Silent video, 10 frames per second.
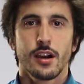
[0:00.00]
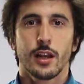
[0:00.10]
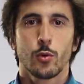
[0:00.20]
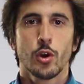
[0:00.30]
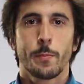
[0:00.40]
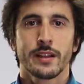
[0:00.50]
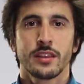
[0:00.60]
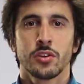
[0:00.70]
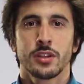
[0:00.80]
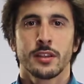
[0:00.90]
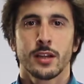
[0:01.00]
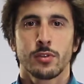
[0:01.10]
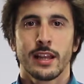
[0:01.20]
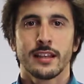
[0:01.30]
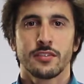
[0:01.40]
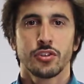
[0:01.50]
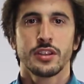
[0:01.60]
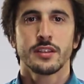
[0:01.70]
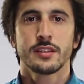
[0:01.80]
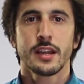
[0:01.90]
Algunos partidos tendrán una elección
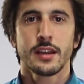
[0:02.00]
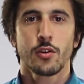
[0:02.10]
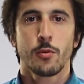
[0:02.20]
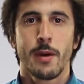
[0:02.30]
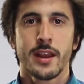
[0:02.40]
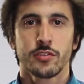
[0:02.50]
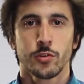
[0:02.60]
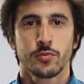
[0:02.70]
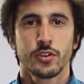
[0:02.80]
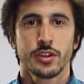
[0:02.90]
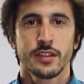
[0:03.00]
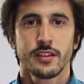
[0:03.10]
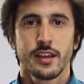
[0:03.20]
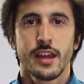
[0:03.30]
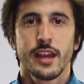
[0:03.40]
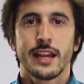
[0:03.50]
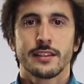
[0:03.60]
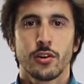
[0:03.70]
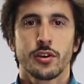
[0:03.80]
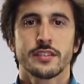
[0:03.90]
interna con varias opciones,
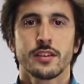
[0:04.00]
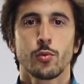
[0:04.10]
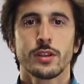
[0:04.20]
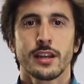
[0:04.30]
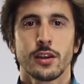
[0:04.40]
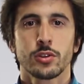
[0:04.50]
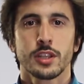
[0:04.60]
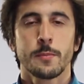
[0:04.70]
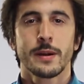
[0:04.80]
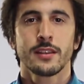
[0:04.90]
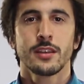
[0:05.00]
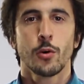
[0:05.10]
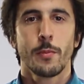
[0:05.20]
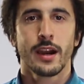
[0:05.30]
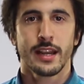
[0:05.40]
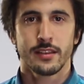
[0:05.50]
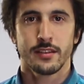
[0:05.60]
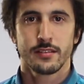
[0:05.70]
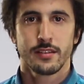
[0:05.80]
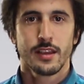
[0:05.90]
entre los que se encuentran los tres partidos más
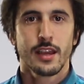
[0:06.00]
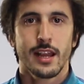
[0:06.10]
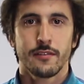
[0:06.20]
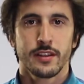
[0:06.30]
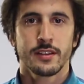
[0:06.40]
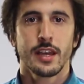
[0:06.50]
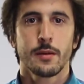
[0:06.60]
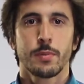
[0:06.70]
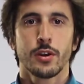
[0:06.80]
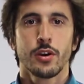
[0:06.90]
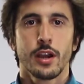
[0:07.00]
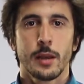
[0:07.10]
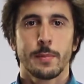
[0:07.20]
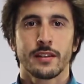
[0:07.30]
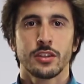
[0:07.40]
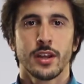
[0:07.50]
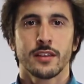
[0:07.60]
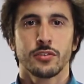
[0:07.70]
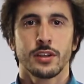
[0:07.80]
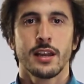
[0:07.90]
grandes, el Frente Amplio, el Partido
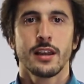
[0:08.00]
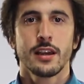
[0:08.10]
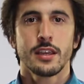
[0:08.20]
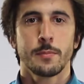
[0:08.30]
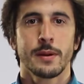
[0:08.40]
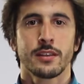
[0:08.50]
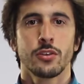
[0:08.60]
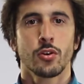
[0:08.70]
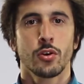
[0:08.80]
Nacional y el Partido